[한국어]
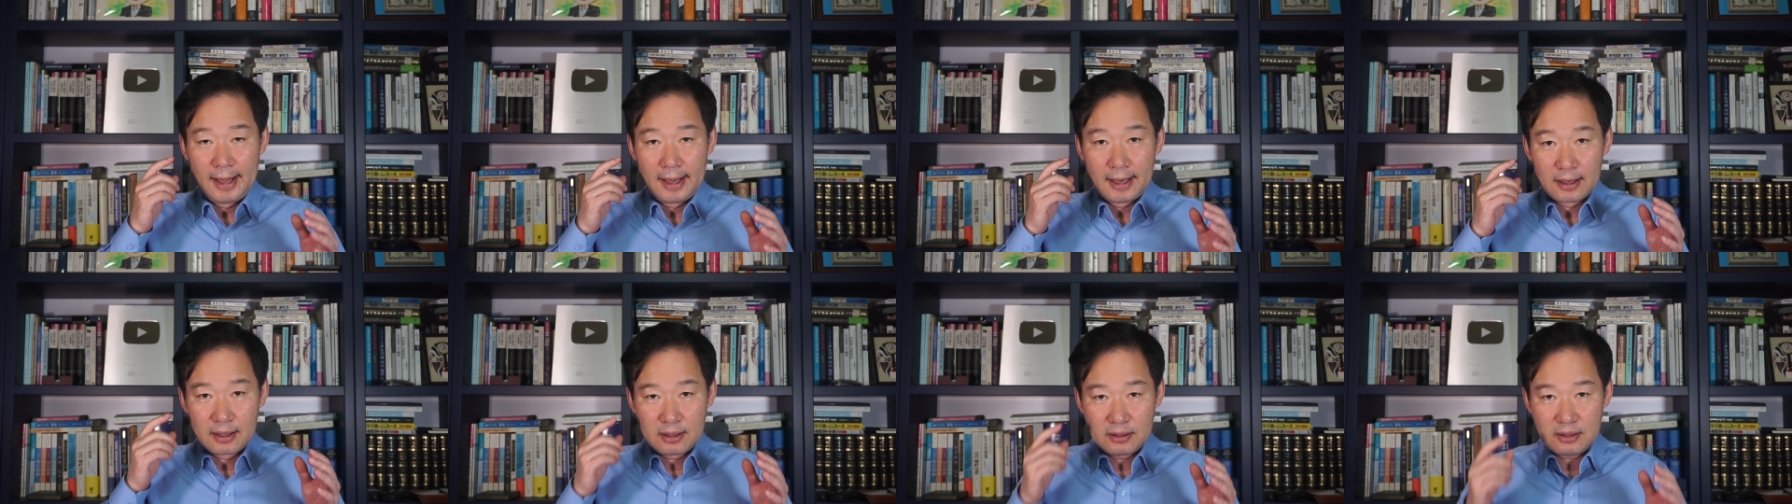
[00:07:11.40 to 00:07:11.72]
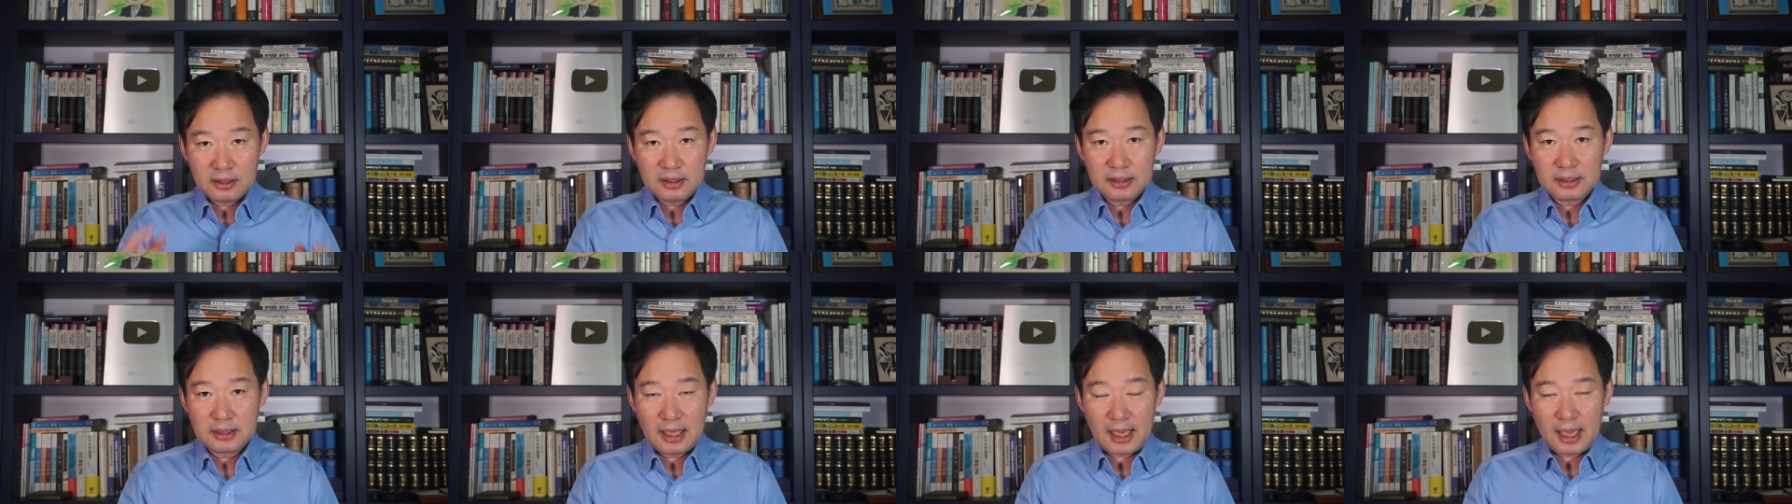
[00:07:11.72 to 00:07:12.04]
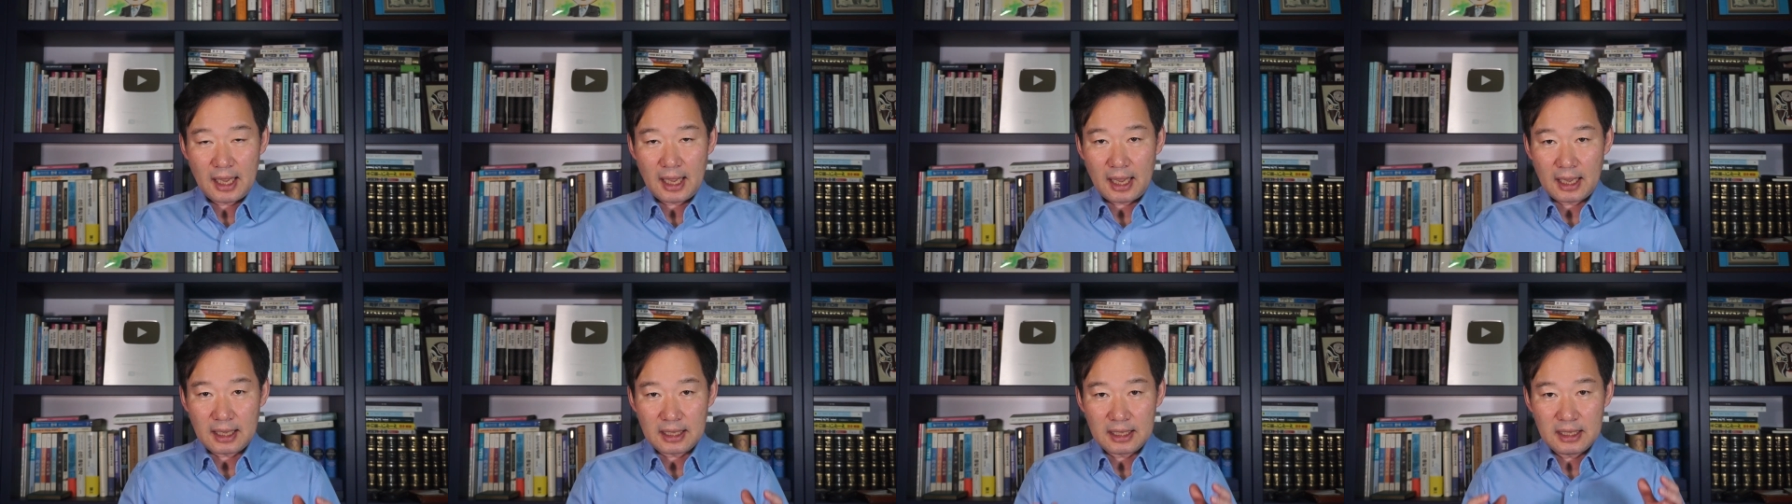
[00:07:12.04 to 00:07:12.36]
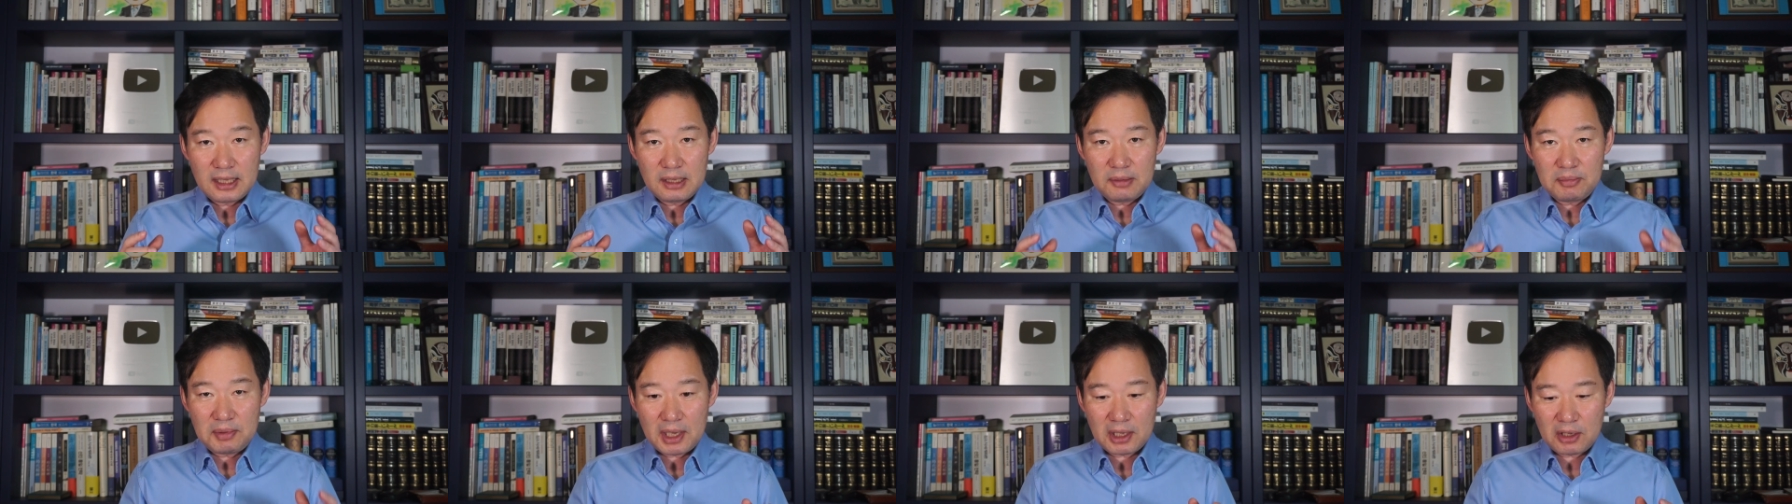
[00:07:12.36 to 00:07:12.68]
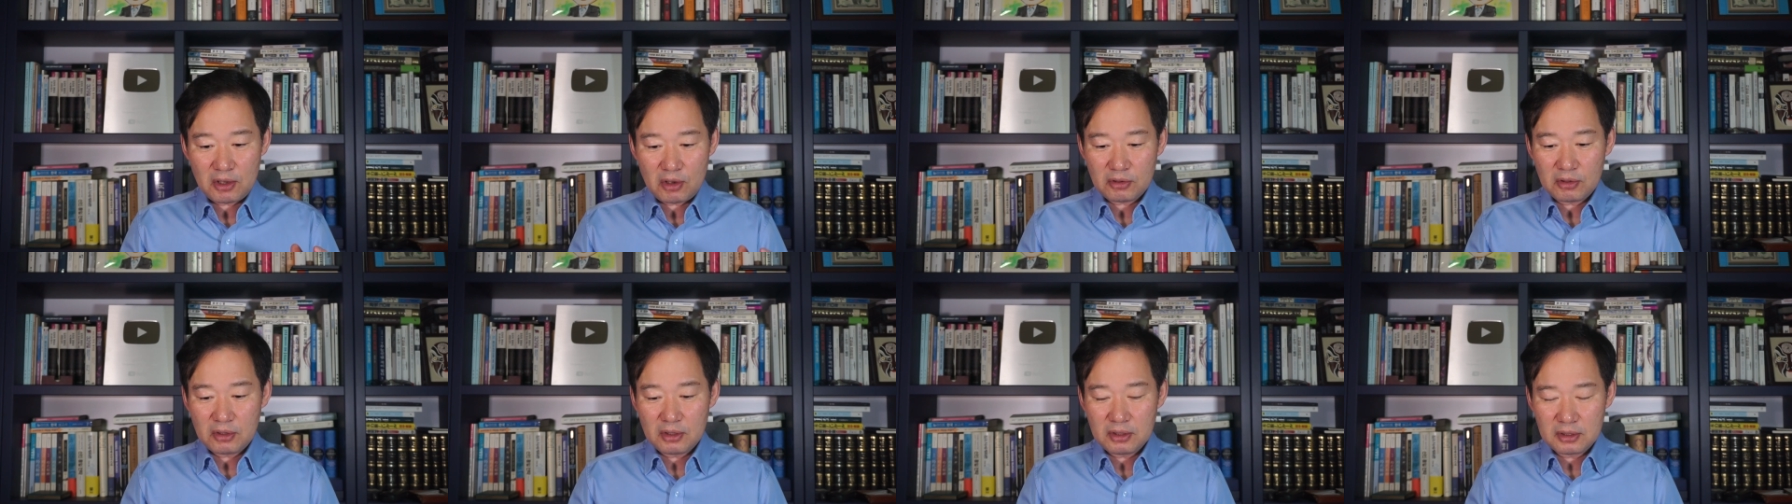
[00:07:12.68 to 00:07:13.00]
그런데
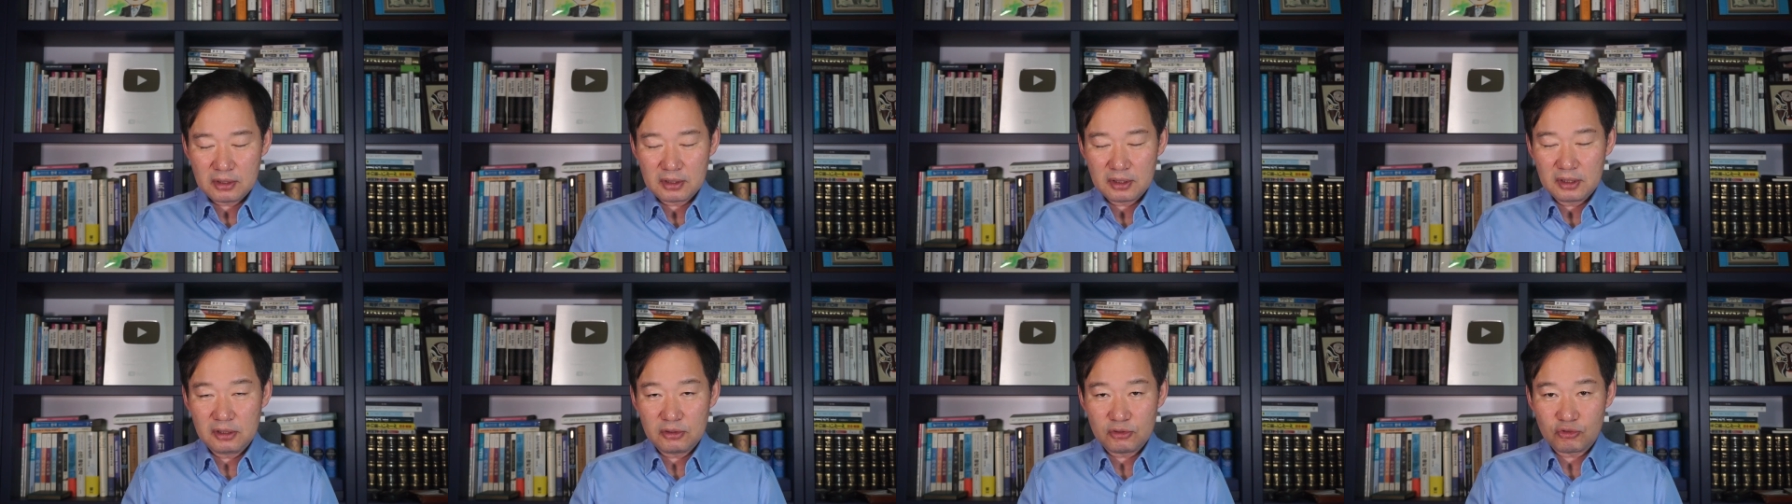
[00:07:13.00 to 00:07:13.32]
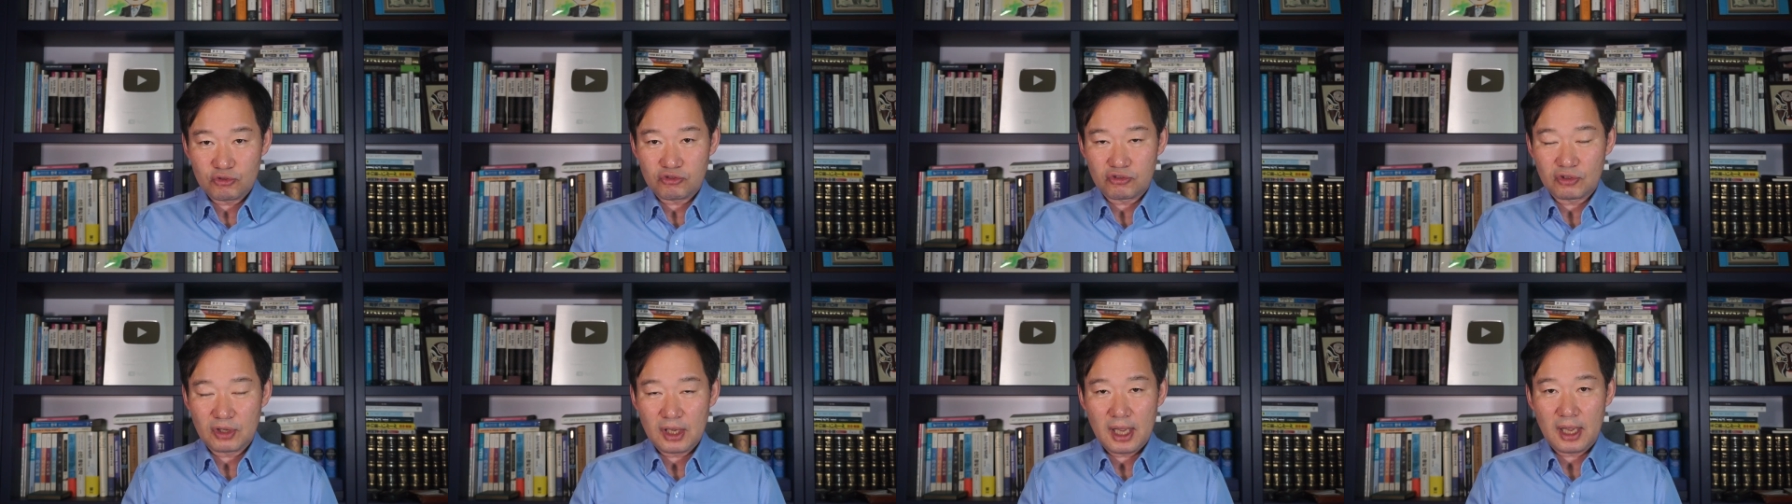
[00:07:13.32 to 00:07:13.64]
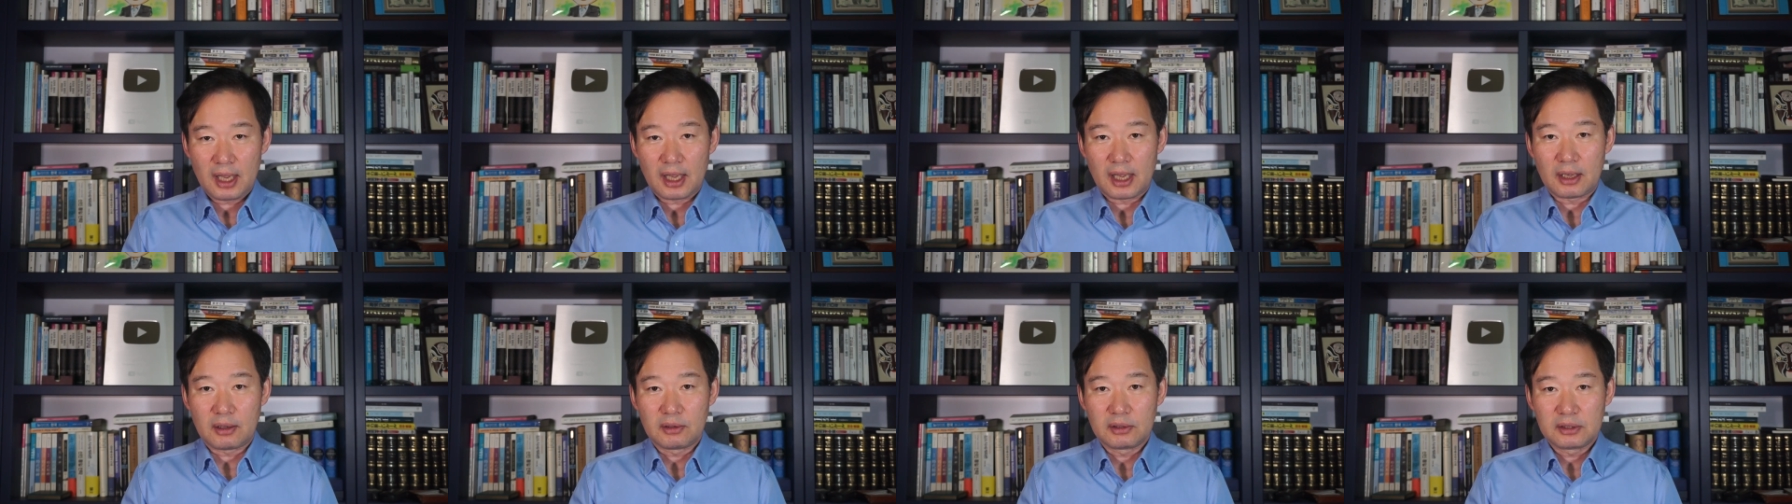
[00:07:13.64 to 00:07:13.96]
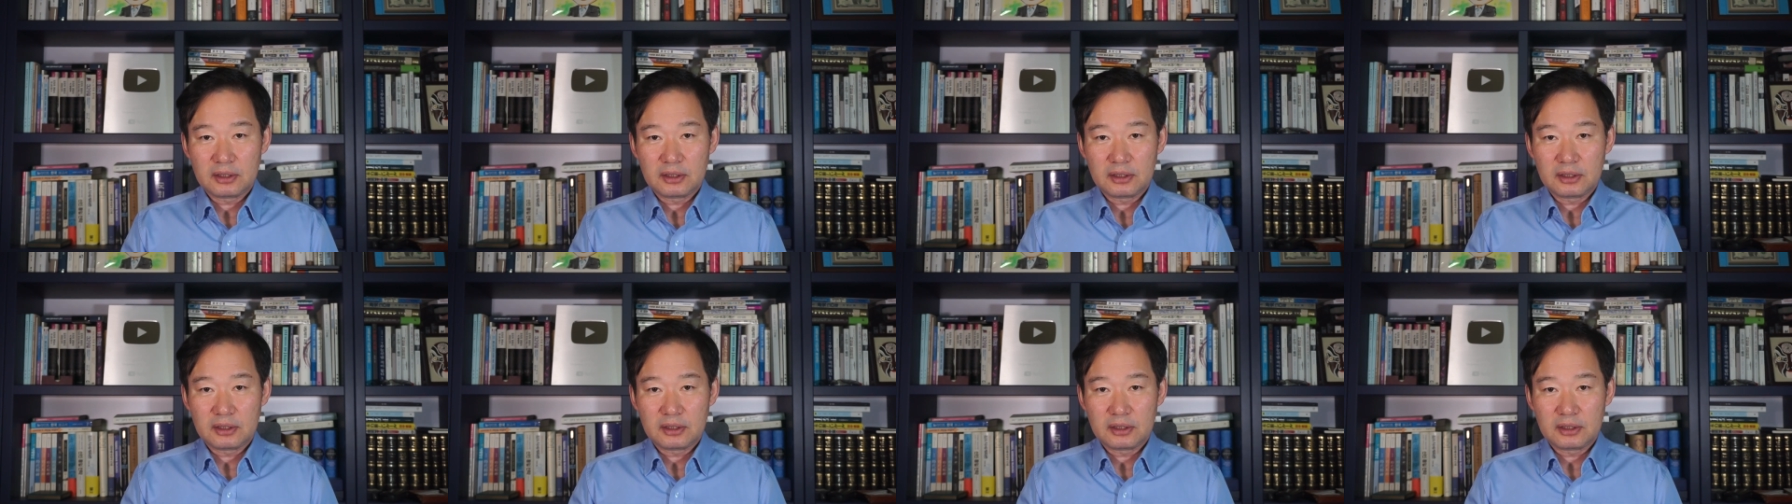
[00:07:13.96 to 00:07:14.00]
200여 건 글 중에